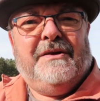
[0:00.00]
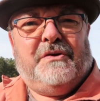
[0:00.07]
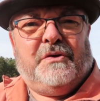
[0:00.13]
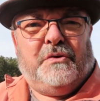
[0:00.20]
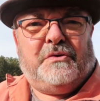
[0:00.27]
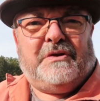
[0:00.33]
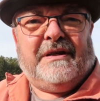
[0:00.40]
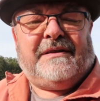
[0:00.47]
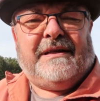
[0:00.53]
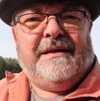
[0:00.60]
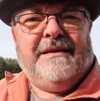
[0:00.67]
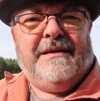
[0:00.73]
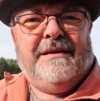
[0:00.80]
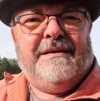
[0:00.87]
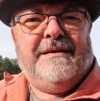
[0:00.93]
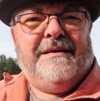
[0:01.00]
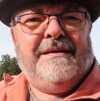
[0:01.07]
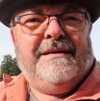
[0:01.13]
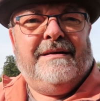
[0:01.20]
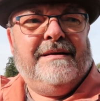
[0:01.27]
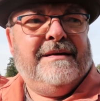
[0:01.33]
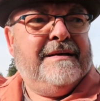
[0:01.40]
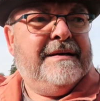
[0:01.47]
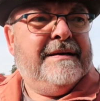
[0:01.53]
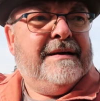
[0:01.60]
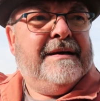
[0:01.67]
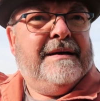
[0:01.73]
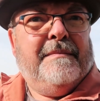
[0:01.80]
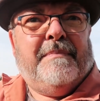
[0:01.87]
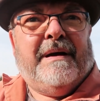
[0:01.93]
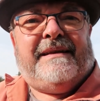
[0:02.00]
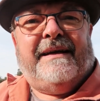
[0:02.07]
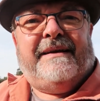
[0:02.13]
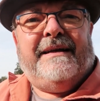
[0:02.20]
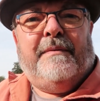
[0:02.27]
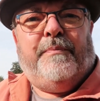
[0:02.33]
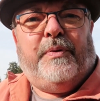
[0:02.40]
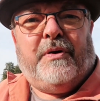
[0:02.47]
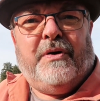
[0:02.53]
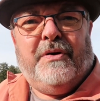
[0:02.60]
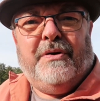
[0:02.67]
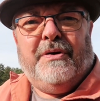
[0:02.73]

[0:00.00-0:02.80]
sur certains matériels pour.